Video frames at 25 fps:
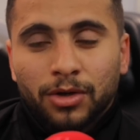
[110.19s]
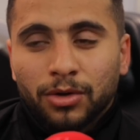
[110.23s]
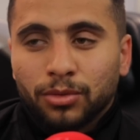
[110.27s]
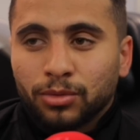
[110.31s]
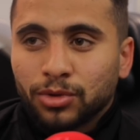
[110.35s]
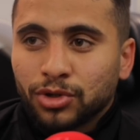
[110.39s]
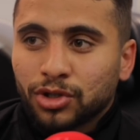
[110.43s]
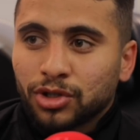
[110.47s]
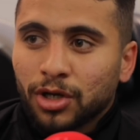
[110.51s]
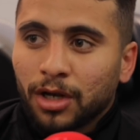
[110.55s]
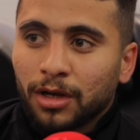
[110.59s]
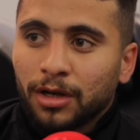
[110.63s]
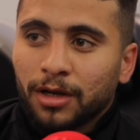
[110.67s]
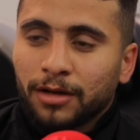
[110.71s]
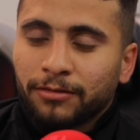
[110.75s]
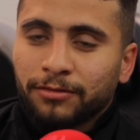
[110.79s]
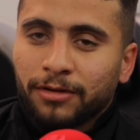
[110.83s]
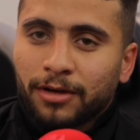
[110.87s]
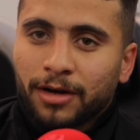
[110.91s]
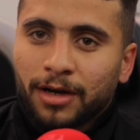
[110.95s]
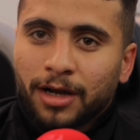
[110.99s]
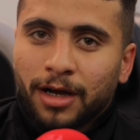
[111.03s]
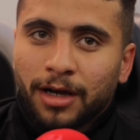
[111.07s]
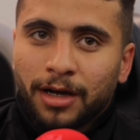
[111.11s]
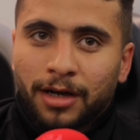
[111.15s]
وان شاء الله
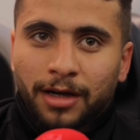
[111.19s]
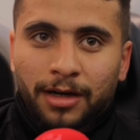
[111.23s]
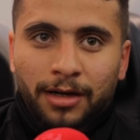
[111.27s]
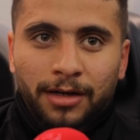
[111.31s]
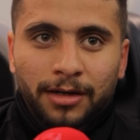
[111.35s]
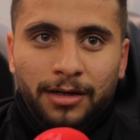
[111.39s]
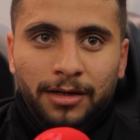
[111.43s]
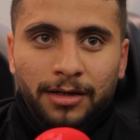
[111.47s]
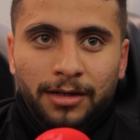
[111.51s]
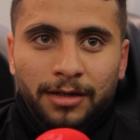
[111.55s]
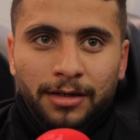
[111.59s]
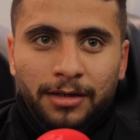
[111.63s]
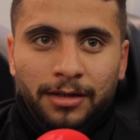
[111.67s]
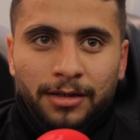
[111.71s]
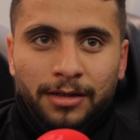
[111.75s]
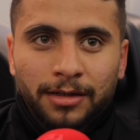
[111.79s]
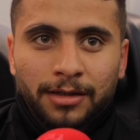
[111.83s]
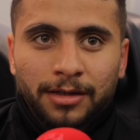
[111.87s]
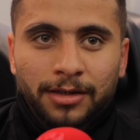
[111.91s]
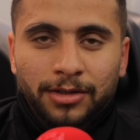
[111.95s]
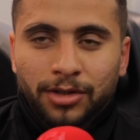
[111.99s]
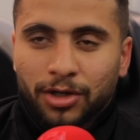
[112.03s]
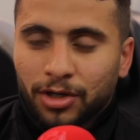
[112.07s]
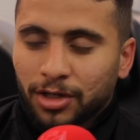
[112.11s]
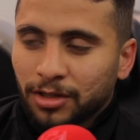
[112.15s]
نفرح
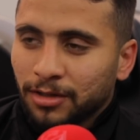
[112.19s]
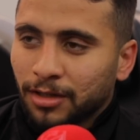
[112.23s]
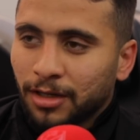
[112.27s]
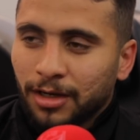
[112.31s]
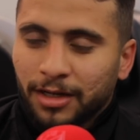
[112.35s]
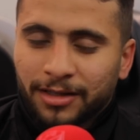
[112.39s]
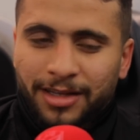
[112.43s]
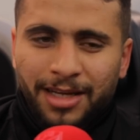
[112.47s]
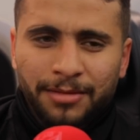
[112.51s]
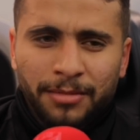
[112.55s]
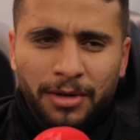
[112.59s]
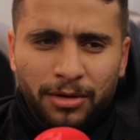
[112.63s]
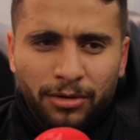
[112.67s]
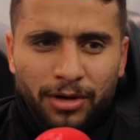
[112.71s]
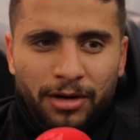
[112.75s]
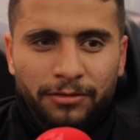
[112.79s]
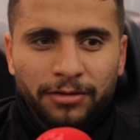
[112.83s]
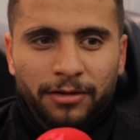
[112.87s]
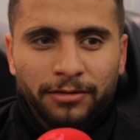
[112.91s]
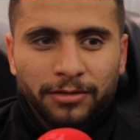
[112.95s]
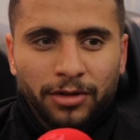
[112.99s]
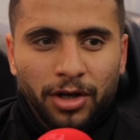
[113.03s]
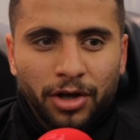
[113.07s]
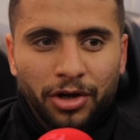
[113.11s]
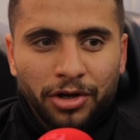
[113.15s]
ادارتنا اللي دايما واقفه
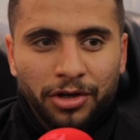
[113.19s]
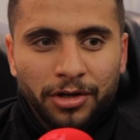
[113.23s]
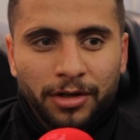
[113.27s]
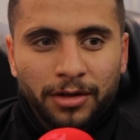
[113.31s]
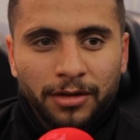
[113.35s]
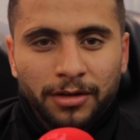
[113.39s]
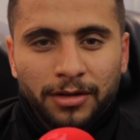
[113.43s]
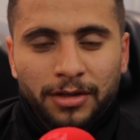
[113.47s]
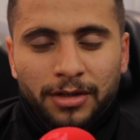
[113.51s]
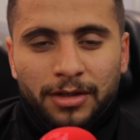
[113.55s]
في ظهرنا